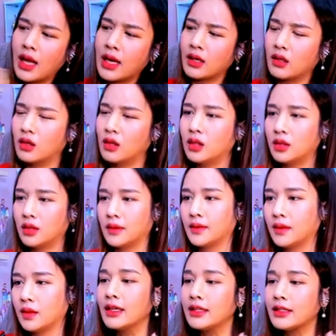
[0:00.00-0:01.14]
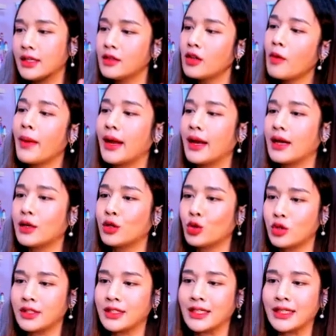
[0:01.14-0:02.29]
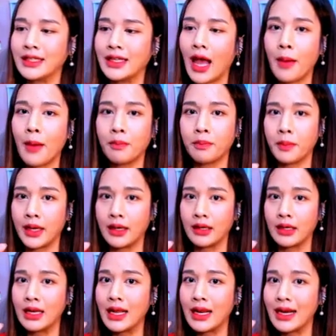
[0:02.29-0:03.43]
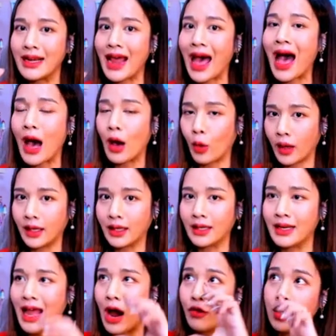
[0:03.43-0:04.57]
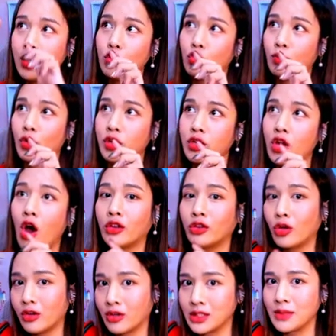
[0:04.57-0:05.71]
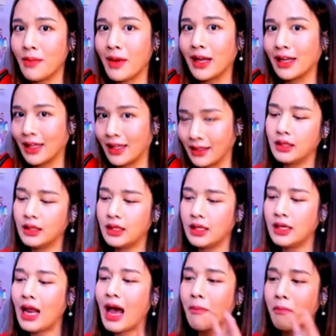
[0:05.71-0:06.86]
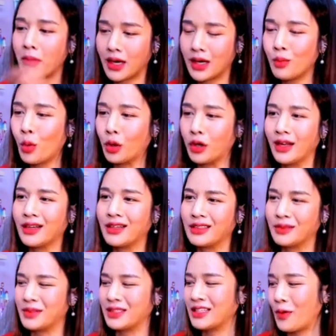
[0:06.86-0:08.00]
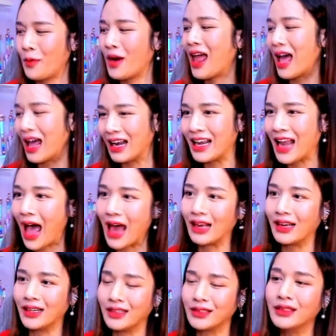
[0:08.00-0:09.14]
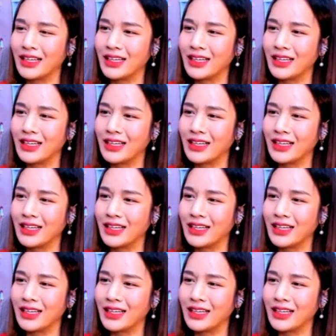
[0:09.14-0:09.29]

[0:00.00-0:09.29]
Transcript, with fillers: ลั่นชิ้นต่อไปนะคะชนจะทำเป็นดาวค่ะดาวที่อยู่บนยอดต้นคริสต์มาสค่ะที่ทำมาทั้งหมดเนี่ยคือมันใช้เวลานานเลยนะ